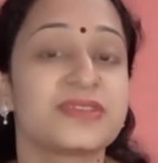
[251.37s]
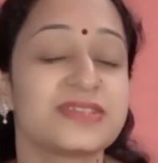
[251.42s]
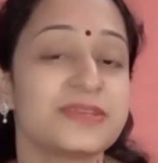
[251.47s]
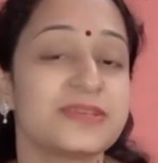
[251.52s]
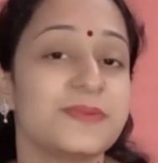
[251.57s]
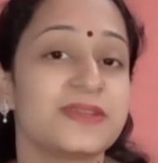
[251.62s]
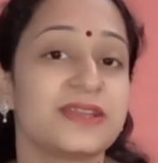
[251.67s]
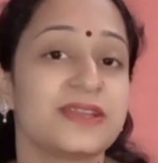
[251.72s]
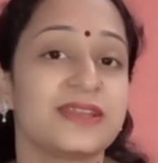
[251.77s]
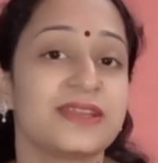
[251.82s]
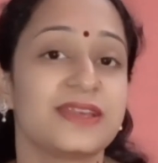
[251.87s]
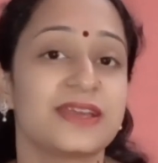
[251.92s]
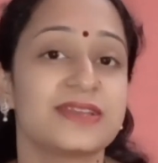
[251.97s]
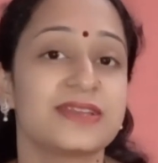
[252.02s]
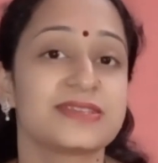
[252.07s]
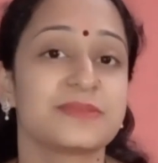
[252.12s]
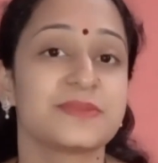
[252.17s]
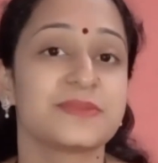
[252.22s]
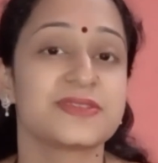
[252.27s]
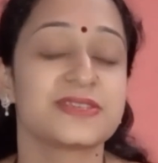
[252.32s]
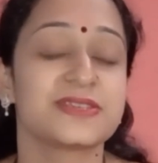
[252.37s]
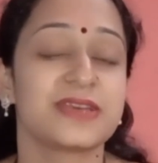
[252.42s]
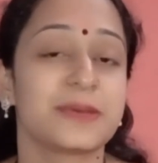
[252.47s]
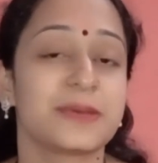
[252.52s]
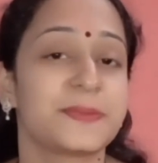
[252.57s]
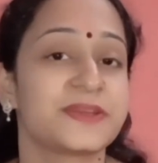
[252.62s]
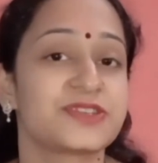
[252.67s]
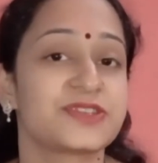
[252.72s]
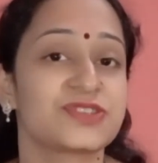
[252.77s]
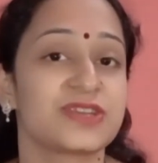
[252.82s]
किसी भी तरीके की समस्या
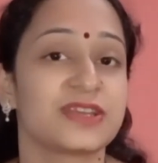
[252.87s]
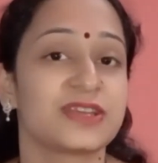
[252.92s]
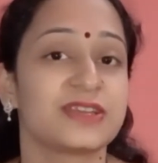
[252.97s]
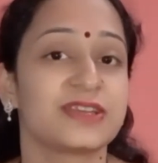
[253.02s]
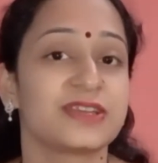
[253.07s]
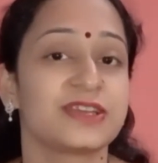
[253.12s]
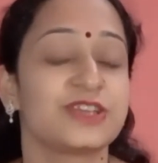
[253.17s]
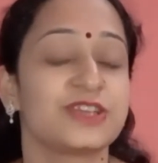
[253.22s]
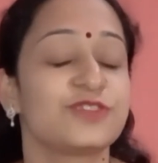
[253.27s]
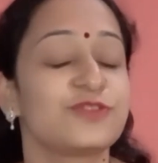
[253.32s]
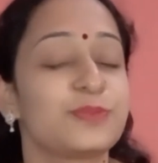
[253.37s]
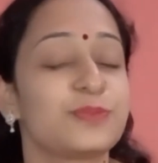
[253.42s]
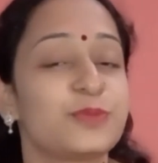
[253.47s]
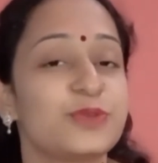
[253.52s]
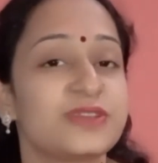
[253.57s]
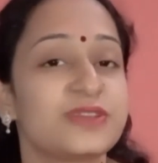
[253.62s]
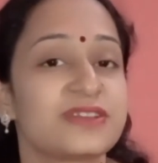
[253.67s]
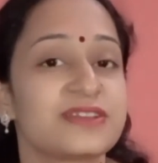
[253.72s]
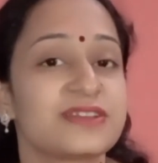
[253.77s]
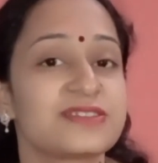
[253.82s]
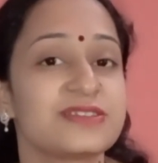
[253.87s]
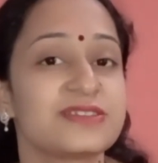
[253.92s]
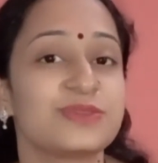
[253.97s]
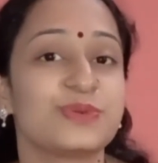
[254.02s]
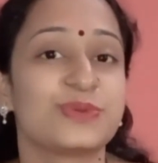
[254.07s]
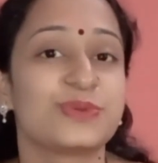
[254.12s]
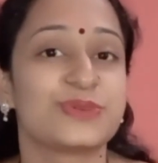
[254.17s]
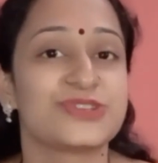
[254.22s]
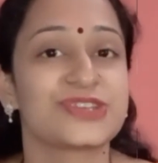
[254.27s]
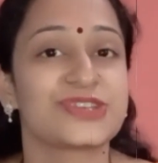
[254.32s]
या परेशानी रहेगी तो वो पूरी तरह से
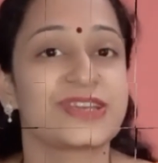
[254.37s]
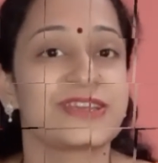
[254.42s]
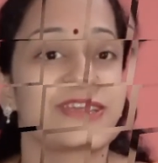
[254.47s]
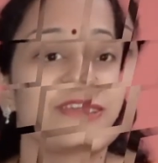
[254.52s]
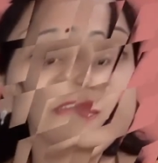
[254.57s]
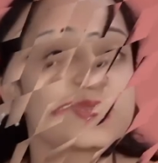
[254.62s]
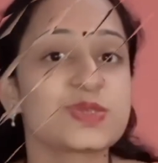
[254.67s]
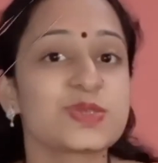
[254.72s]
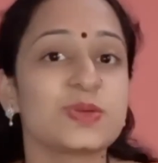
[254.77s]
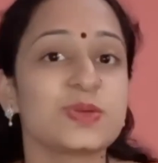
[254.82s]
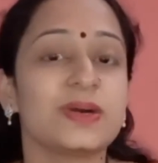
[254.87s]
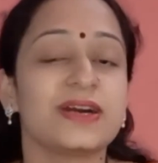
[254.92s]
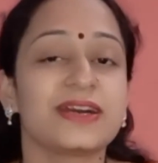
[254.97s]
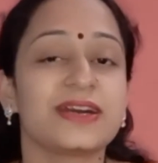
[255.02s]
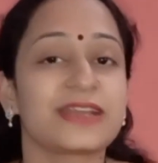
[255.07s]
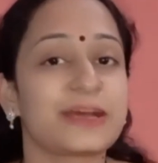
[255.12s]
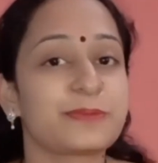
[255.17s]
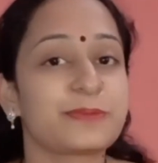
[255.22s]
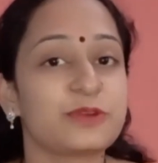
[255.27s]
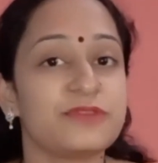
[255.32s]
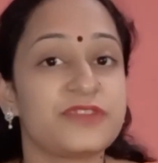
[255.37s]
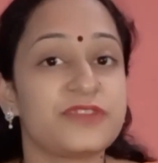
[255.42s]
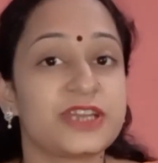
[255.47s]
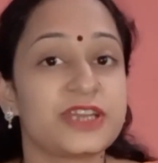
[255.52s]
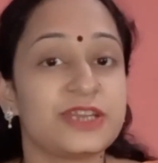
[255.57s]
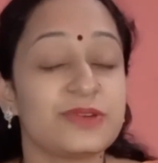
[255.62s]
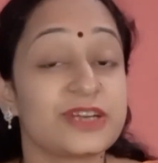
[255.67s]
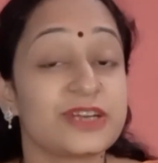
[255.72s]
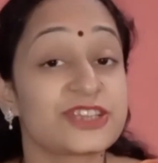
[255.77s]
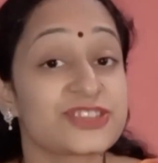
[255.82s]
दूर हो जाएगी तो अगर आपको
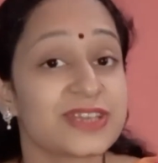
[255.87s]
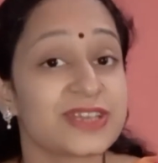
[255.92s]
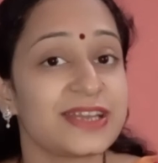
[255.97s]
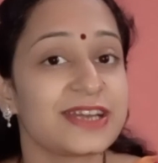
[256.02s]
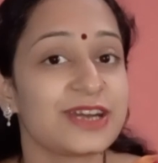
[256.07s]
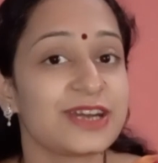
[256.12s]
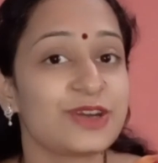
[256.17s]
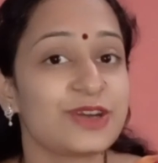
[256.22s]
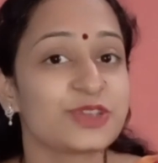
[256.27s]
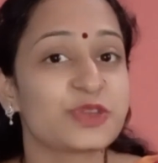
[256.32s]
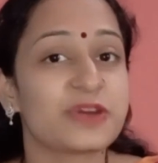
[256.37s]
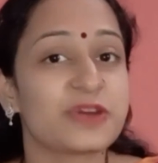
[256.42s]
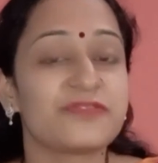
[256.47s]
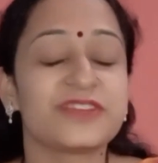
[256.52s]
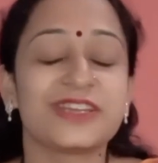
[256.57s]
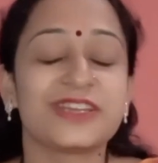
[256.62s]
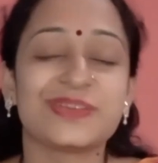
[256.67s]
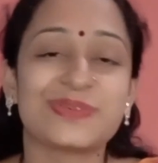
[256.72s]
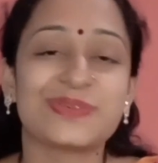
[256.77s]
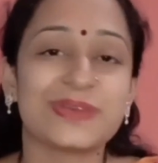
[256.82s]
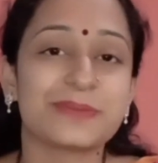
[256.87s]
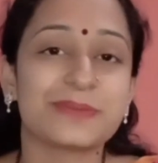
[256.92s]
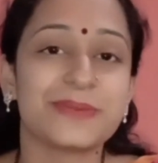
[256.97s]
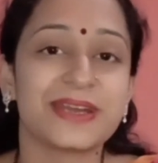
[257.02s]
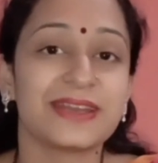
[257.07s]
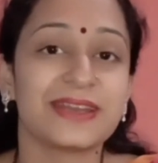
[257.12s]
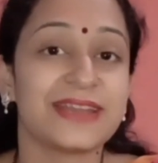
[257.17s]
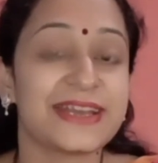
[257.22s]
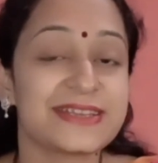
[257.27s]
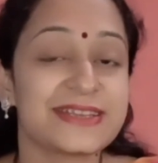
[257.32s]
वीडियो अच्छा लगा हो तो आप वीडियो को एक
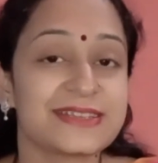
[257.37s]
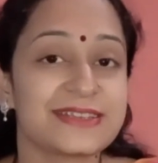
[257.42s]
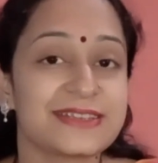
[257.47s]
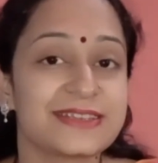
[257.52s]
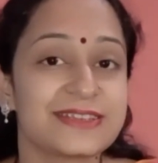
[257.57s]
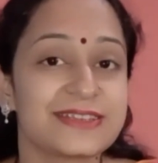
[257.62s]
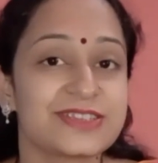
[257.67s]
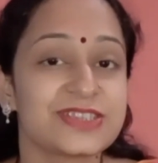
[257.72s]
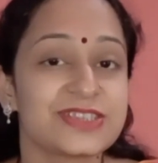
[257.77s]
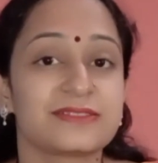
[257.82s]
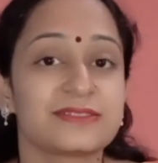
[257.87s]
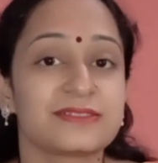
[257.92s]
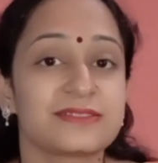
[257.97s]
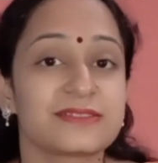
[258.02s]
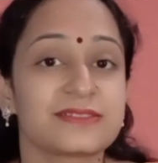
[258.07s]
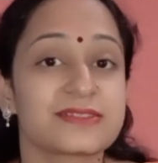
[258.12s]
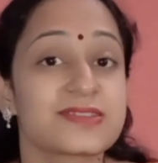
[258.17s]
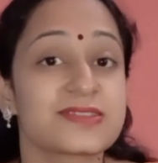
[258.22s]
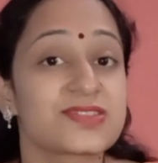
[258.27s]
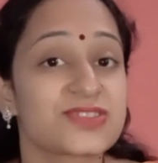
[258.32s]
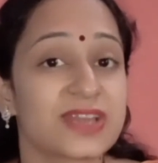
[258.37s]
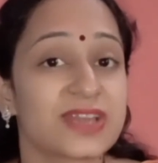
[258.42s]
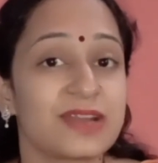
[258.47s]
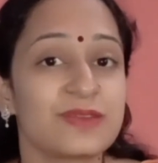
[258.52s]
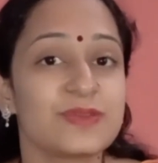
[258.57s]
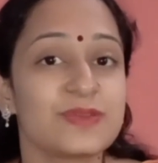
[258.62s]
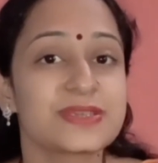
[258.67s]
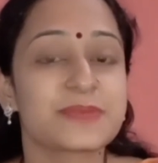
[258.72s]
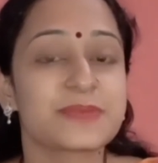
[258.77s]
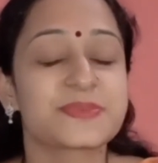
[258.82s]
बार लाइक कर दीजिए
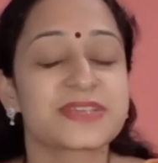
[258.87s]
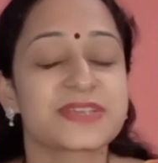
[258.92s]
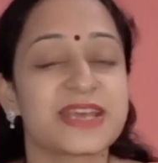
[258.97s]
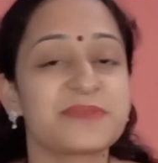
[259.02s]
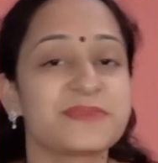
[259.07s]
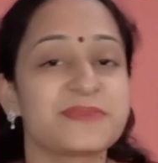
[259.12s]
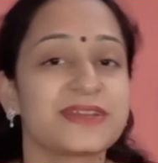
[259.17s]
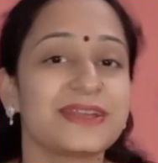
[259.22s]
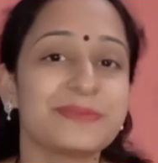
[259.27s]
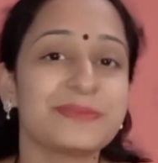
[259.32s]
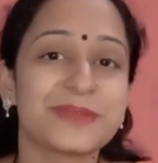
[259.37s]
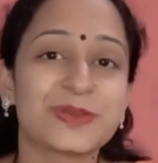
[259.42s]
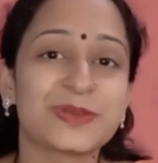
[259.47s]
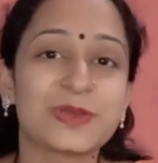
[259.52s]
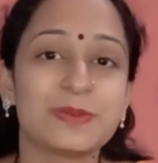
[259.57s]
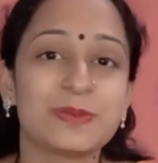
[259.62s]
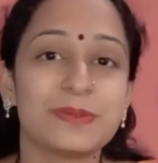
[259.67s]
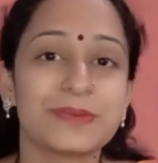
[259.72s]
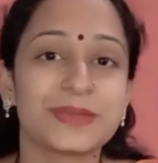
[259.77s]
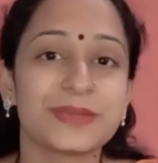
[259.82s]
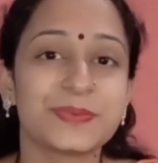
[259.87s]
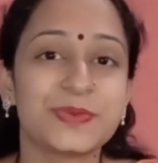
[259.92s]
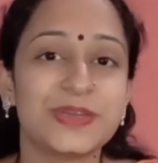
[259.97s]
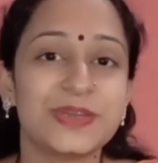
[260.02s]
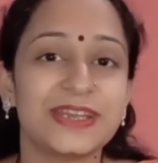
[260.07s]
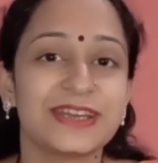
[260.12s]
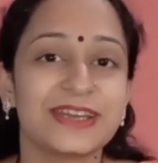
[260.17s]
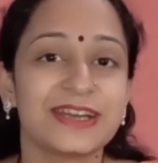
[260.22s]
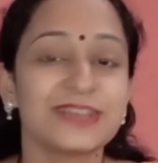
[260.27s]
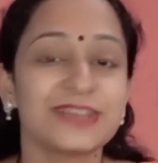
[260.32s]
चैनल को सब्सक्राइब करना बिल्कुल भी मत
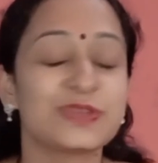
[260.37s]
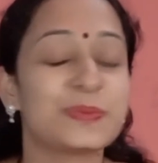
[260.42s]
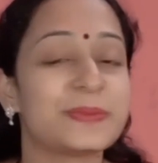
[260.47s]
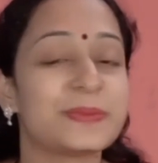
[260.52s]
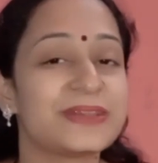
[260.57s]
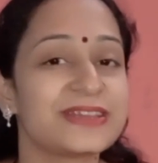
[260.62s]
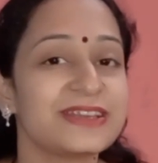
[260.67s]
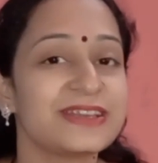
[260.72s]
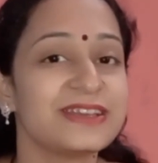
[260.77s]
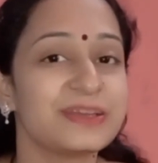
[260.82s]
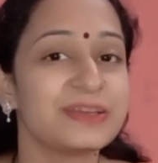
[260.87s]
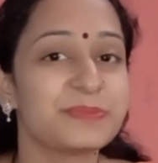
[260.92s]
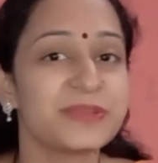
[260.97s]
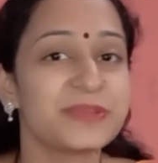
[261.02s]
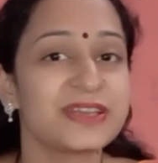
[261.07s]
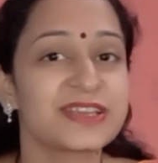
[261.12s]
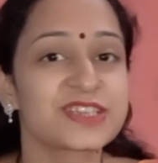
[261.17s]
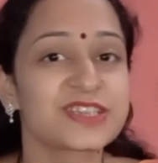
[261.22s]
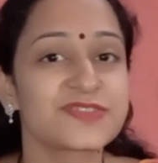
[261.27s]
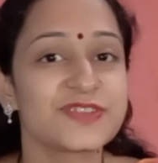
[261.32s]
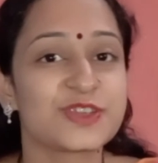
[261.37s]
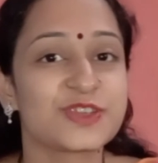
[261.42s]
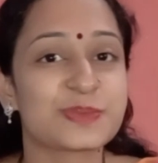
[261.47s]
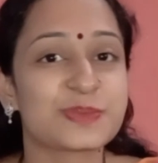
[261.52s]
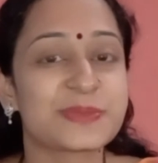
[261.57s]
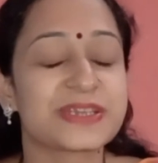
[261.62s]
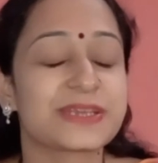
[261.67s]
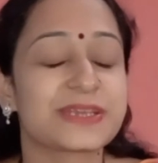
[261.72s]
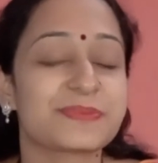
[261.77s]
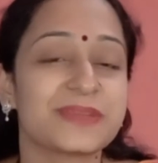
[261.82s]
भूलिएगा तो मिलते हैं अपने नेक्स्ट
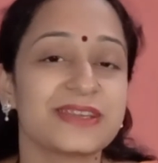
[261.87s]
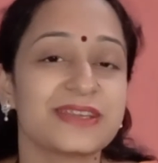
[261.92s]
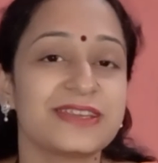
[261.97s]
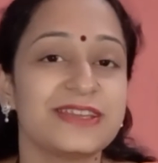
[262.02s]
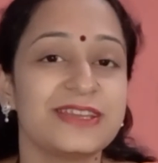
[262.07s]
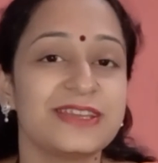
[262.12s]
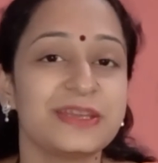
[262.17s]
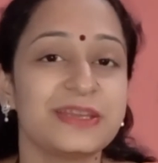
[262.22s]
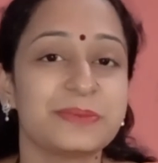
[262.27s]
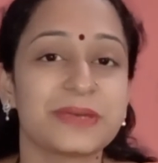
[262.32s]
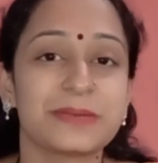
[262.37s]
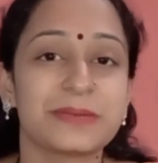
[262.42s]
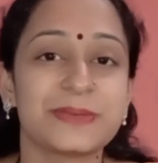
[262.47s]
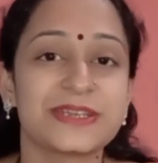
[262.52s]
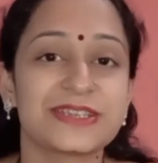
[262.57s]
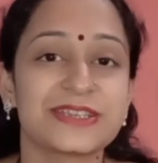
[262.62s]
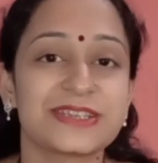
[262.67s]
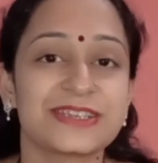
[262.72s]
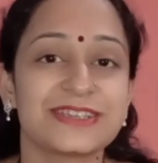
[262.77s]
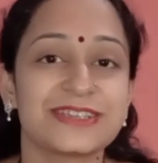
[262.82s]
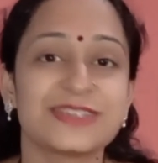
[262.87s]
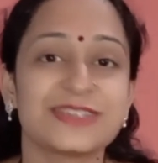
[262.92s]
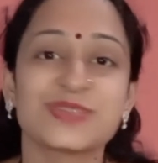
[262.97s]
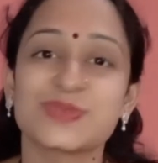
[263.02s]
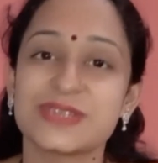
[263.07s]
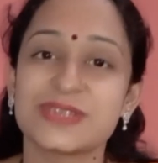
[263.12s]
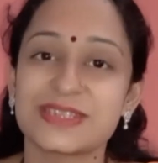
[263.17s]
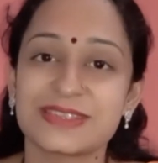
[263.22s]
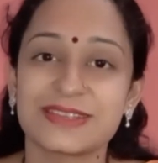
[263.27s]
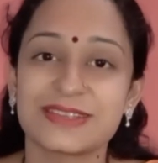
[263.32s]
वीडियो में तब तक के लिए बाय बाय टेक केयर
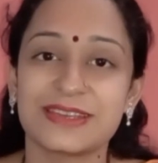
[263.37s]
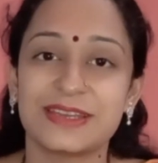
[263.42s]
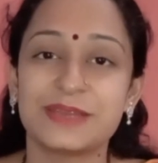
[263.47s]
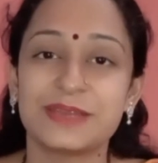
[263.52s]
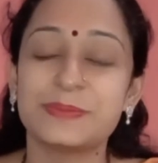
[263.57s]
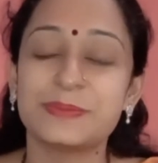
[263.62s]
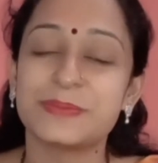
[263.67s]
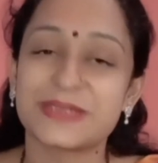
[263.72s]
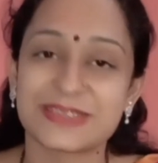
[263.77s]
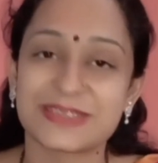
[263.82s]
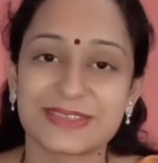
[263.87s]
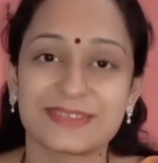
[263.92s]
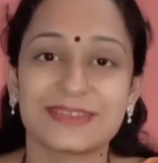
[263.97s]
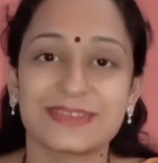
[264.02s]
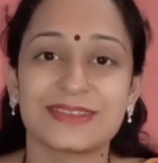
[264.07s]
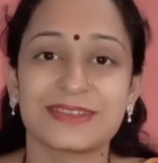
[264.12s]
स्वस्थ रहिए मस्त